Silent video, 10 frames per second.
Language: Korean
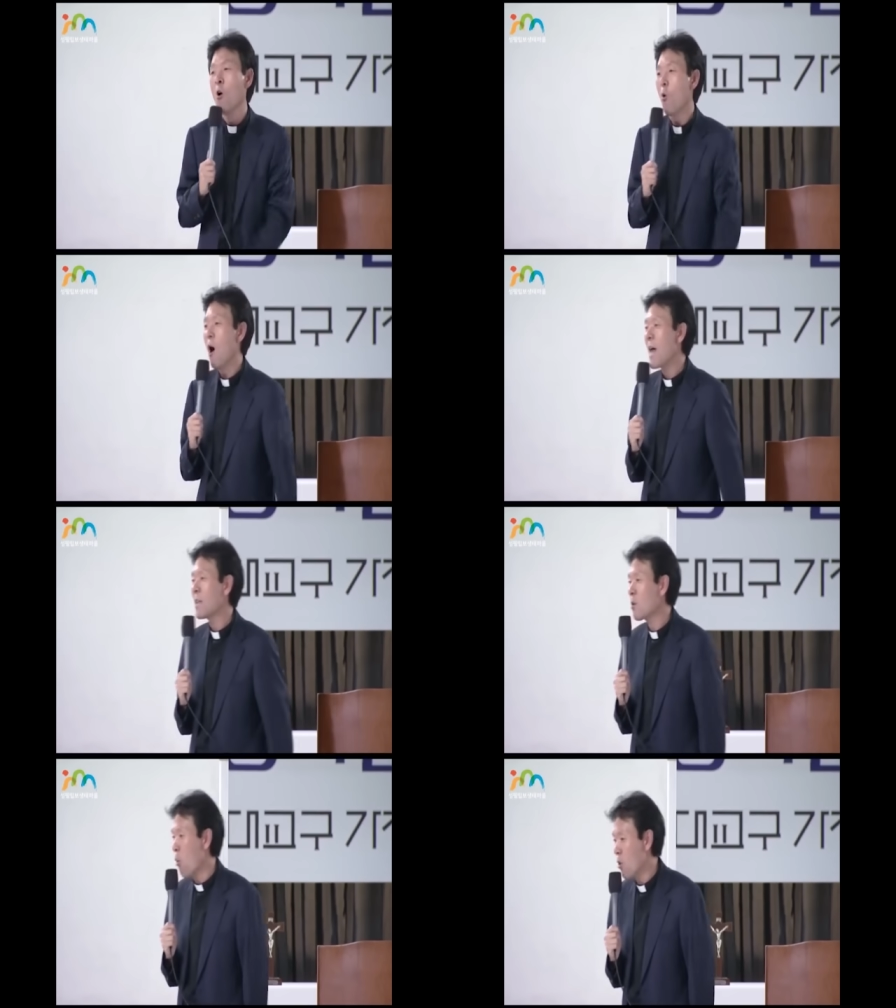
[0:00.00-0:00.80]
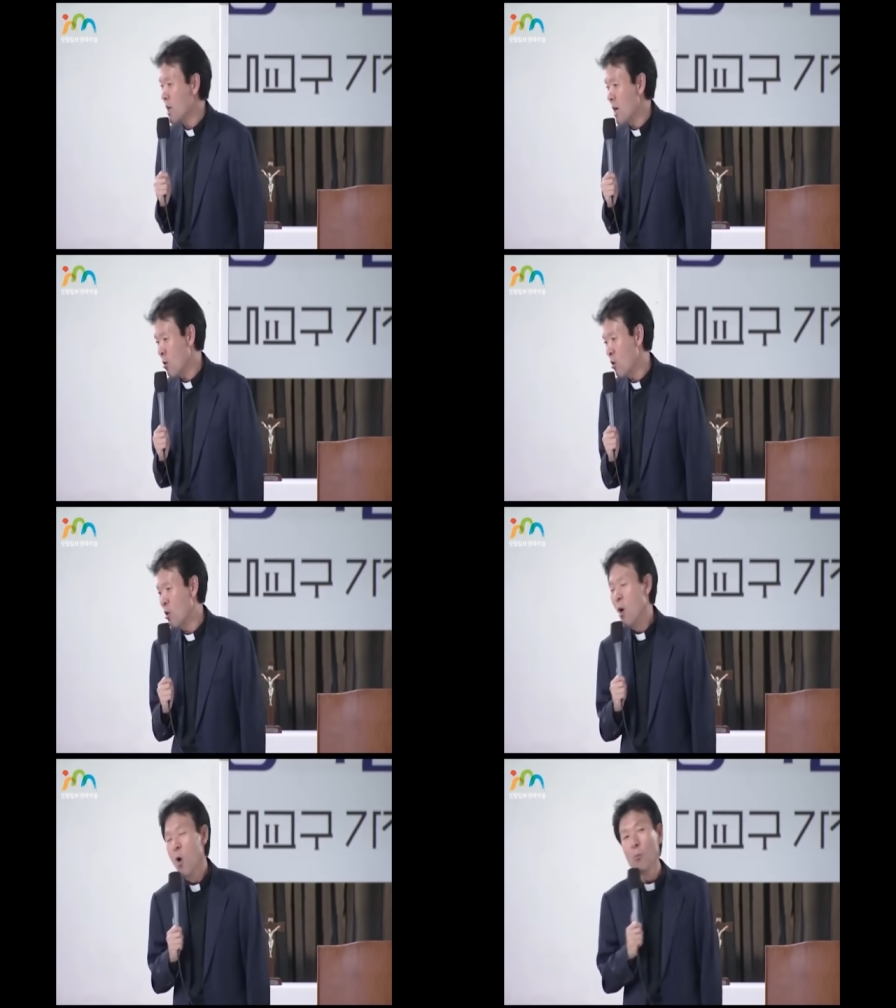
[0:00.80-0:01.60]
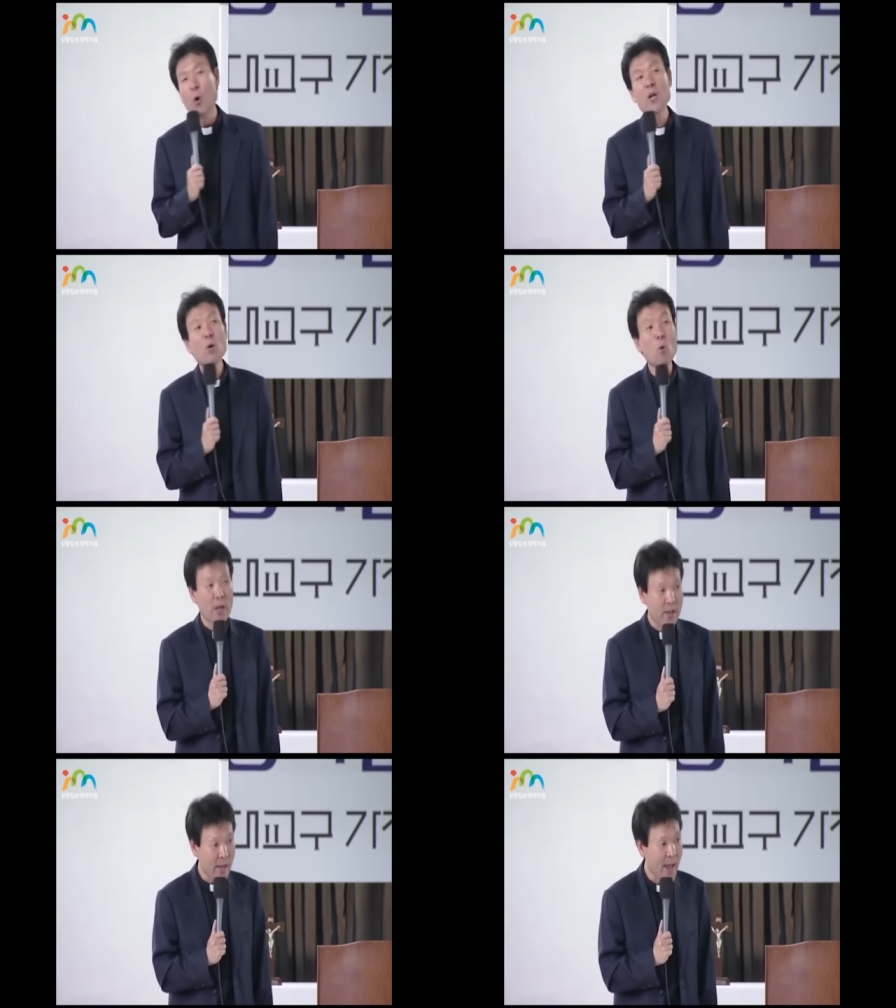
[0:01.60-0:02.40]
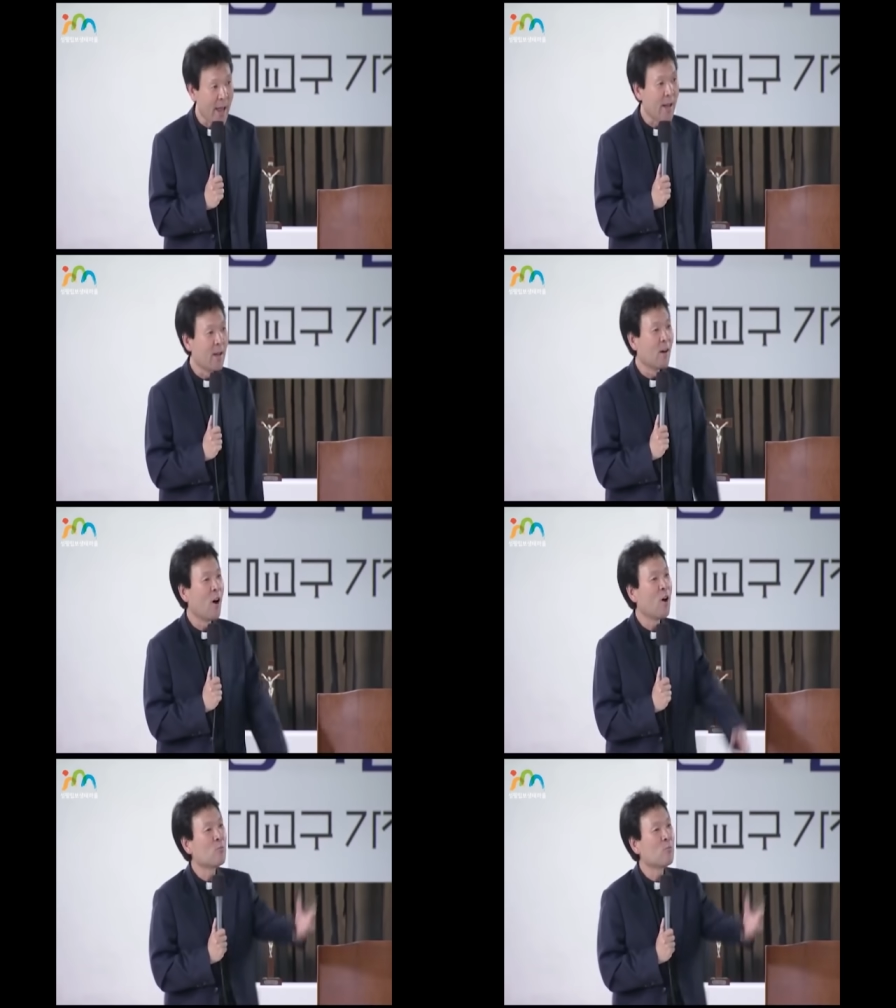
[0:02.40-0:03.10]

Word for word: 환곡이라고 보릿고개 때 어,